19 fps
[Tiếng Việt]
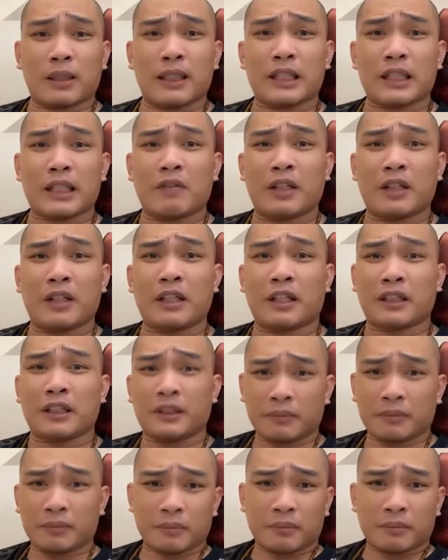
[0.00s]
nghĩ sao về nên đợi
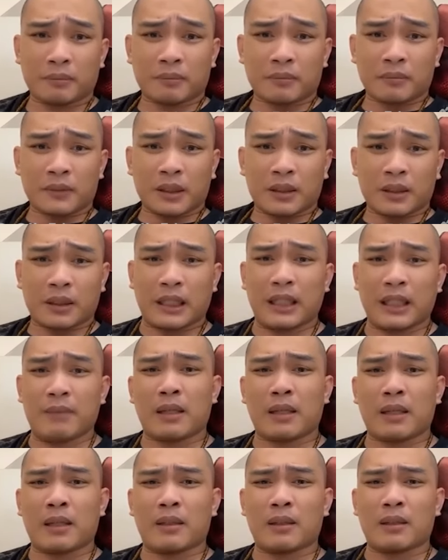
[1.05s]
khi
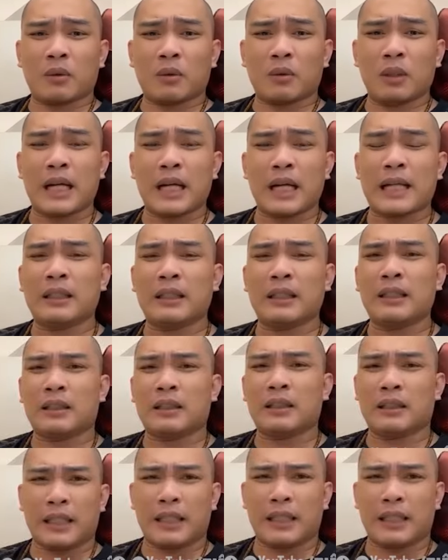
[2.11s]
mà người anh người